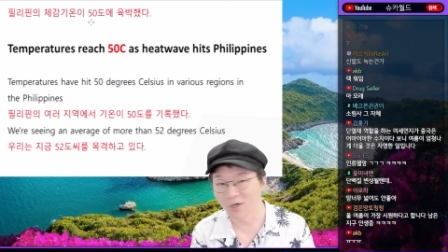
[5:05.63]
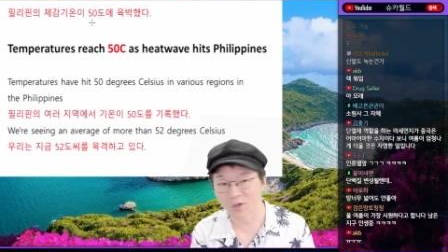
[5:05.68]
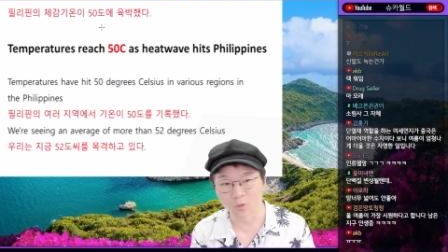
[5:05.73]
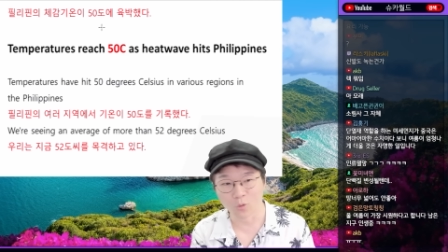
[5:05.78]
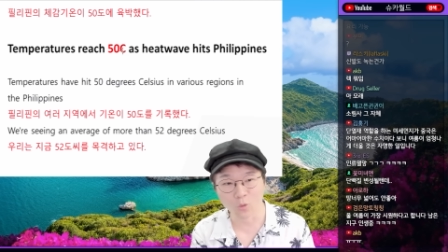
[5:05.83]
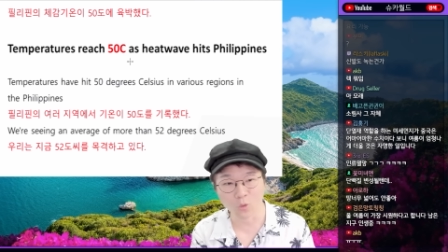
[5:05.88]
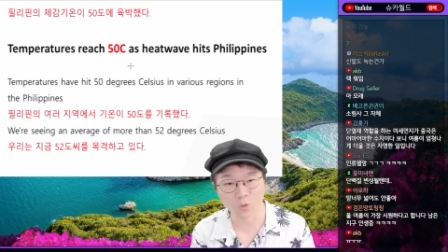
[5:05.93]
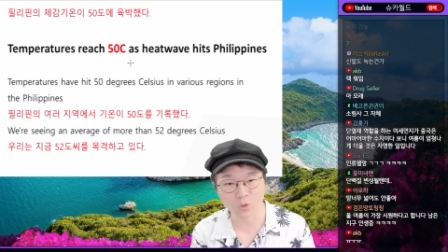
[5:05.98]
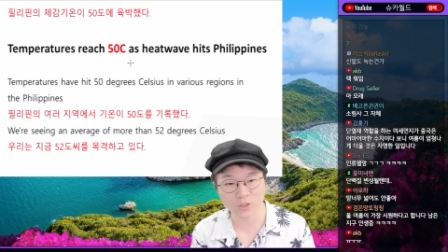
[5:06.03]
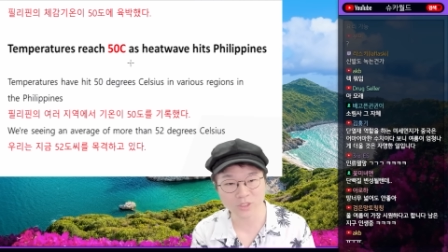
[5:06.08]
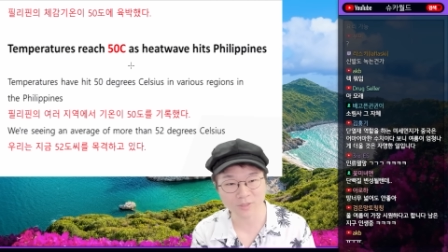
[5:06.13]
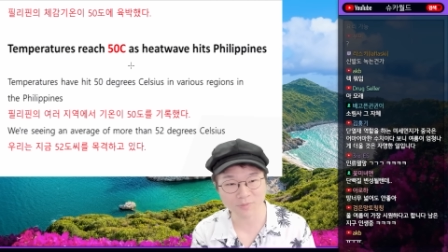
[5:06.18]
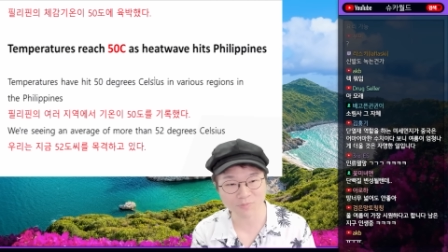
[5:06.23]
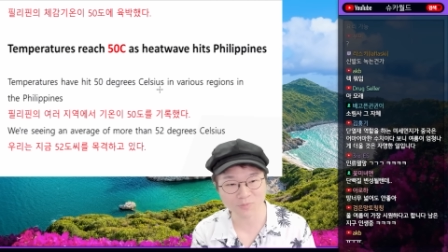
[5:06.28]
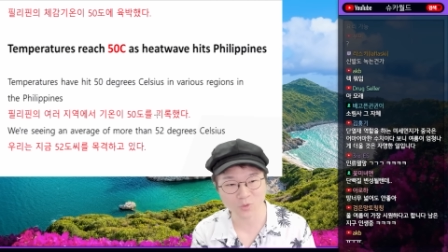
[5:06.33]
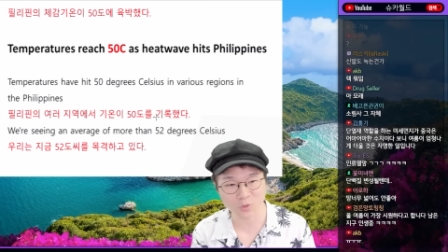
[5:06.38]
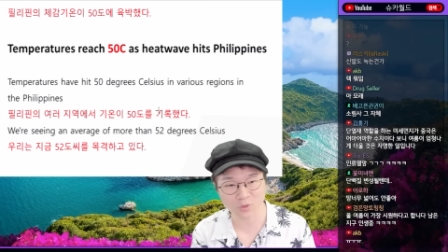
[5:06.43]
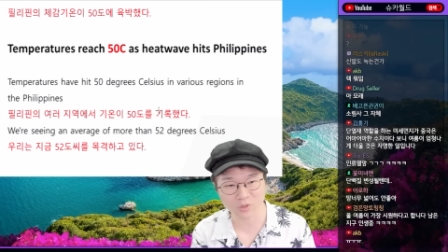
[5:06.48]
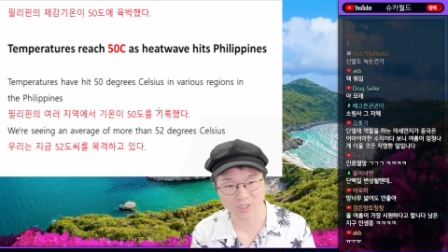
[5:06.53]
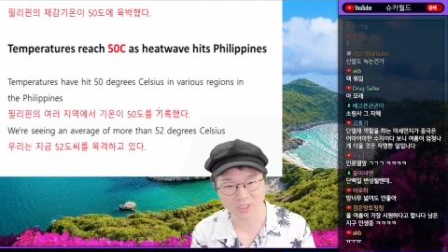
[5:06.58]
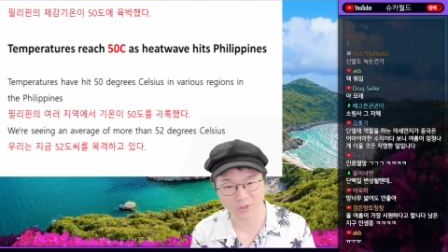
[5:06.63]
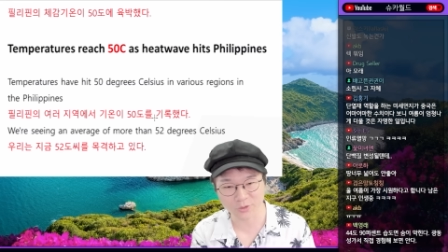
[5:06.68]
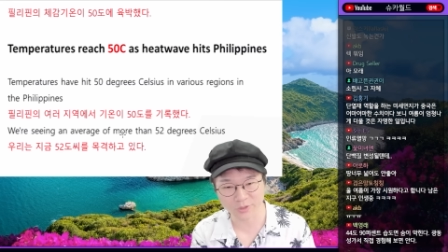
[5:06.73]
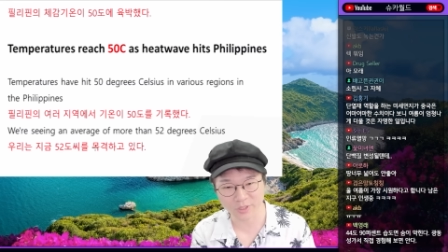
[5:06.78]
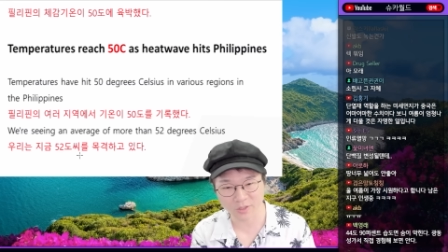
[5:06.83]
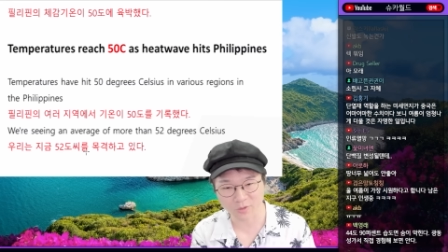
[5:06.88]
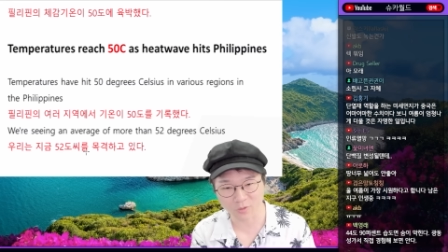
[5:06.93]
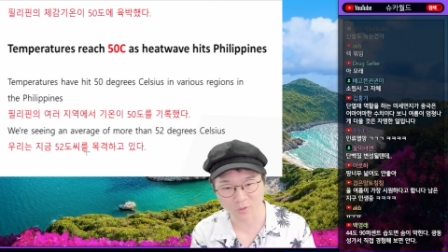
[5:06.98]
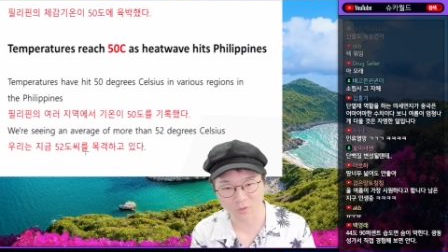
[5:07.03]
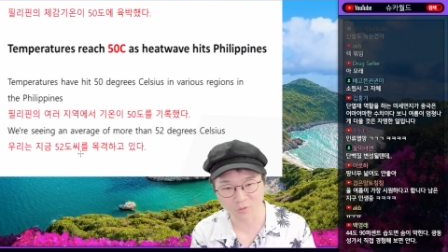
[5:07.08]
50도를
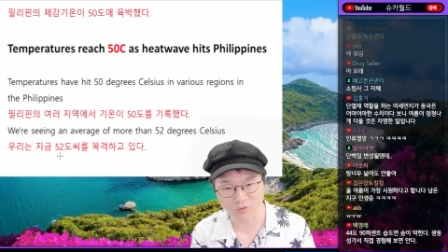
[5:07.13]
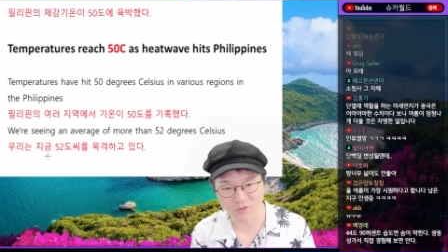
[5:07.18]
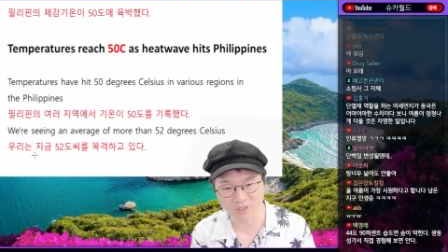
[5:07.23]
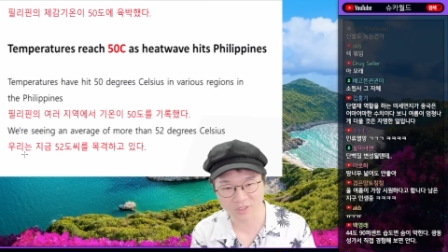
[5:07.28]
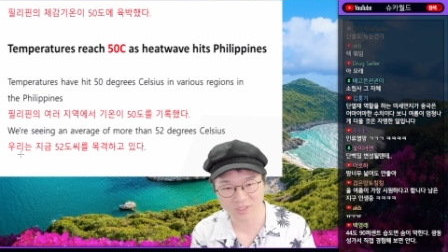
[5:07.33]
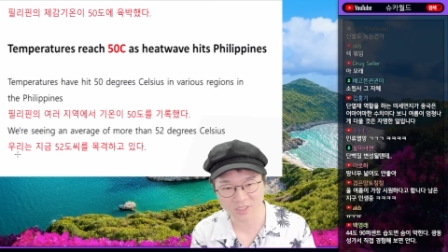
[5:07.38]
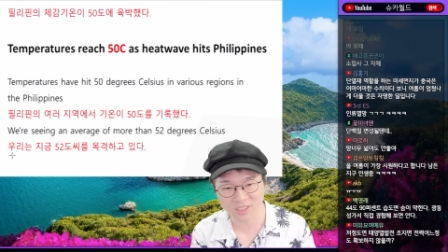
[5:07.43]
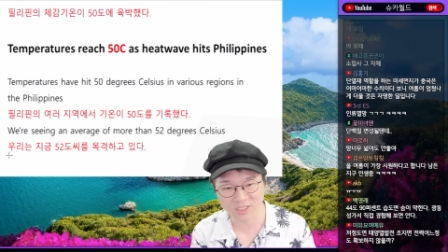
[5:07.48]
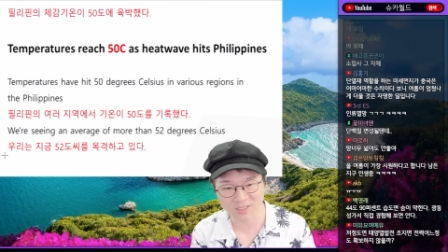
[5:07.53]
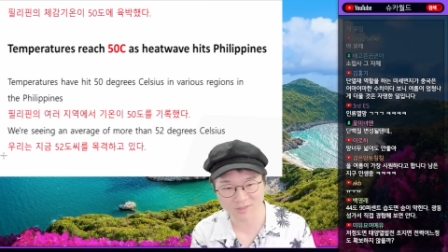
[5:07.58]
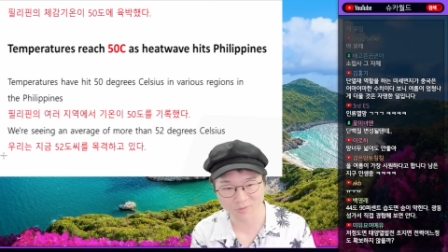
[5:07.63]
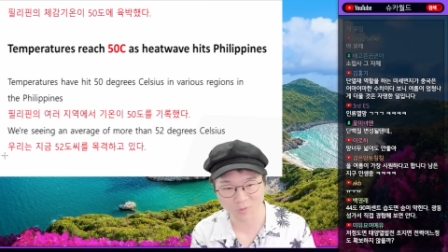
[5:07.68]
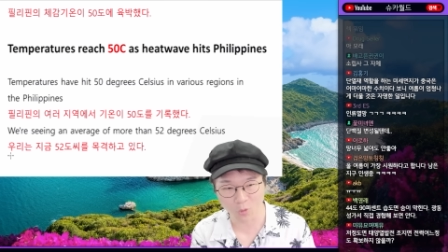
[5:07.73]
기록했고 우리는 지금